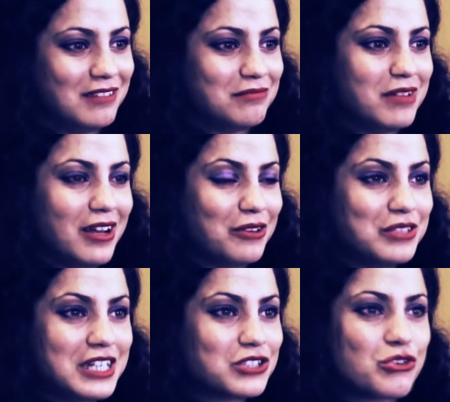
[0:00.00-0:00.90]
Ben, en
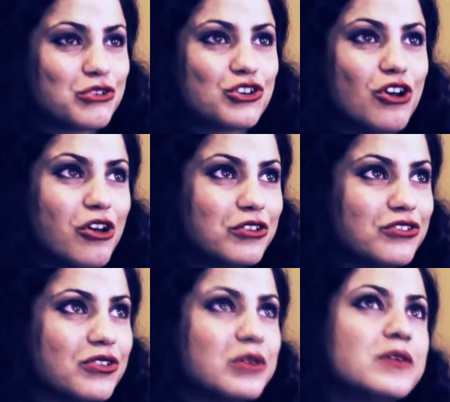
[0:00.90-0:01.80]
fait, je
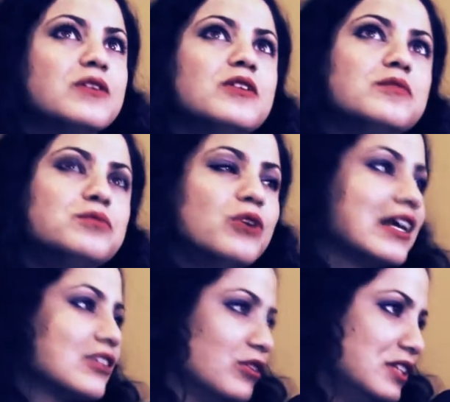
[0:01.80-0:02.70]
chante pour
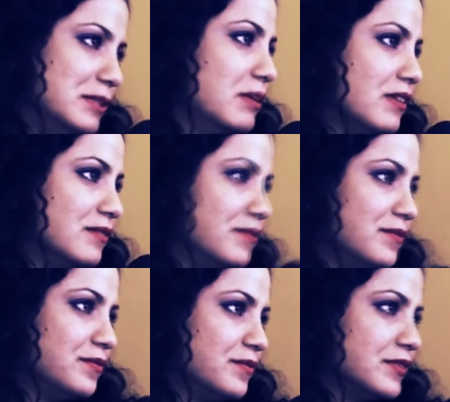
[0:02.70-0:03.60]
être libre.
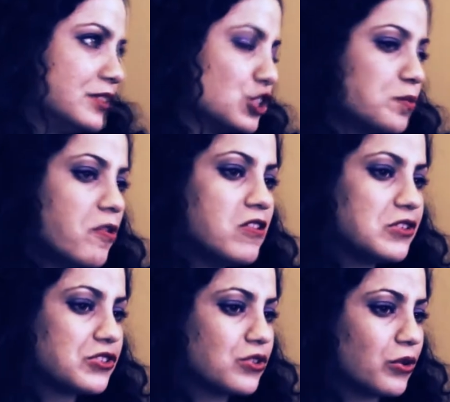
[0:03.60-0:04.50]
Je
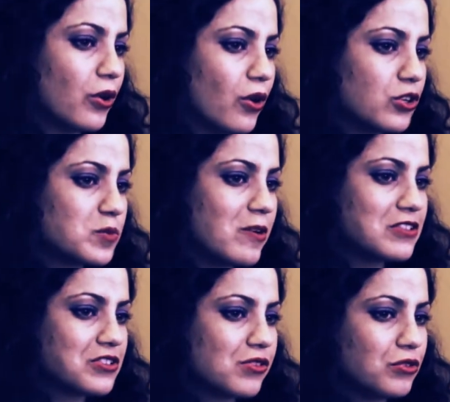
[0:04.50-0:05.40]
pense que, je
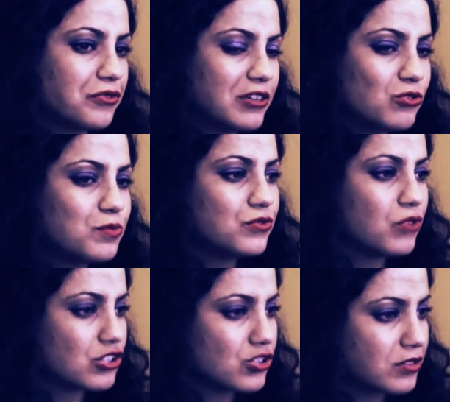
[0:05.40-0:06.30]
pense que le fait de
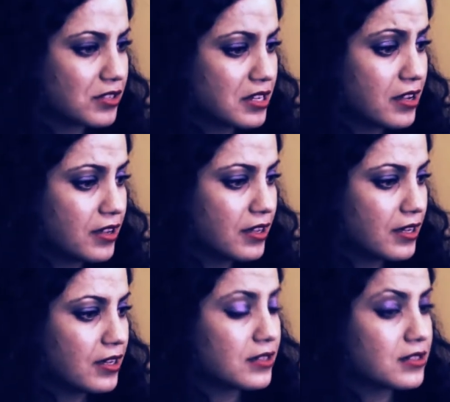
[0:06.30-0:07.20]
pouvoir chanter,
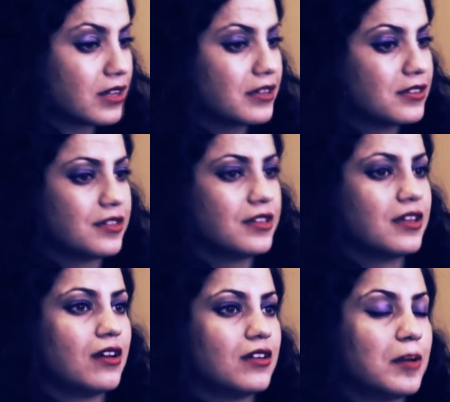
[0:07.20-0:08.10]
ça a
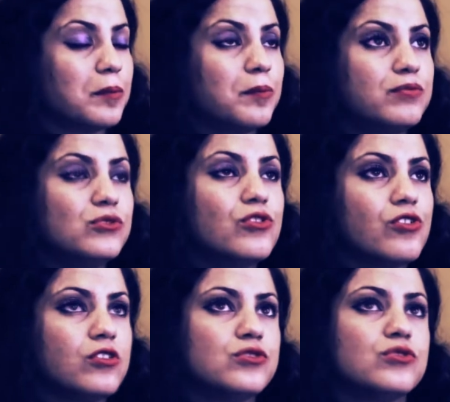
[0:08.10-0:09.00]
été euh, la plus
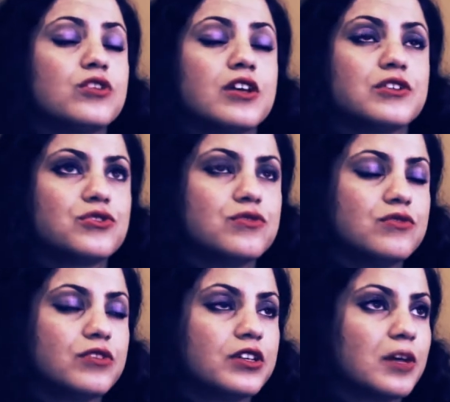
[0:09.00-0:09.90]
grande
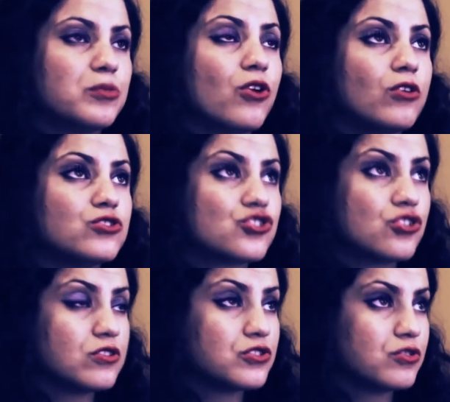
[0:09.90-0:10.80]
occasion et la plus grande
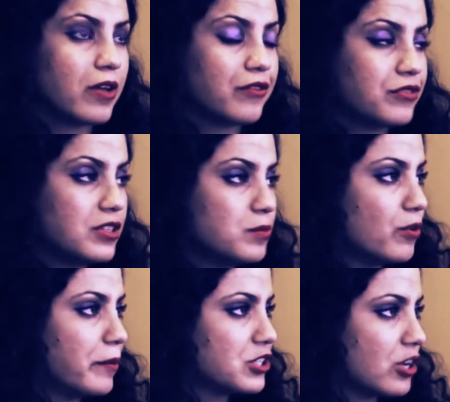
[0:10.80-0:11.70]
chance de ma vie
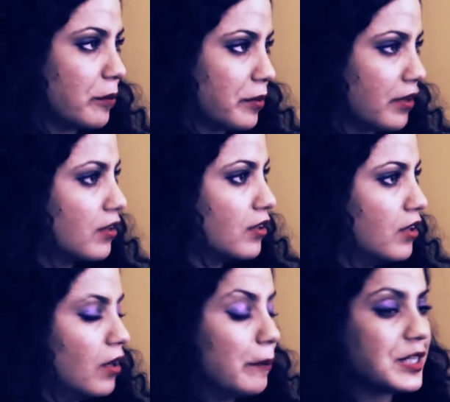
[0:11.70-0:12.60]
pour m'échapper.
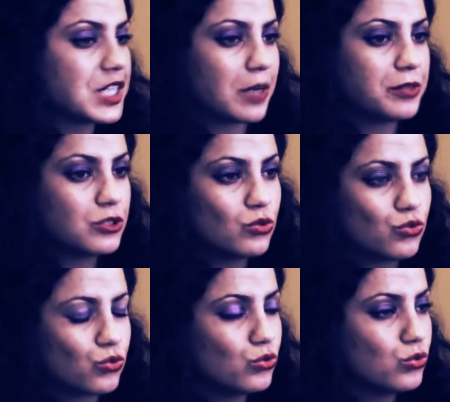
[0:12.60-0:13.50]
M'échapper de
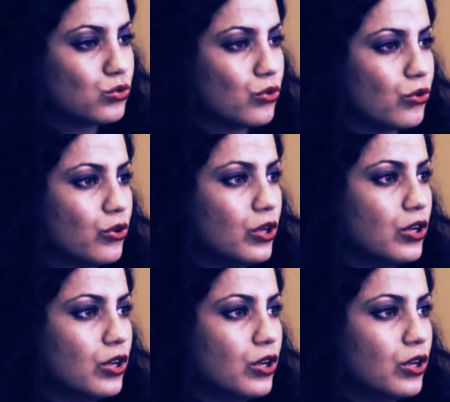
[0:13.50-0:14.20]
tout, de,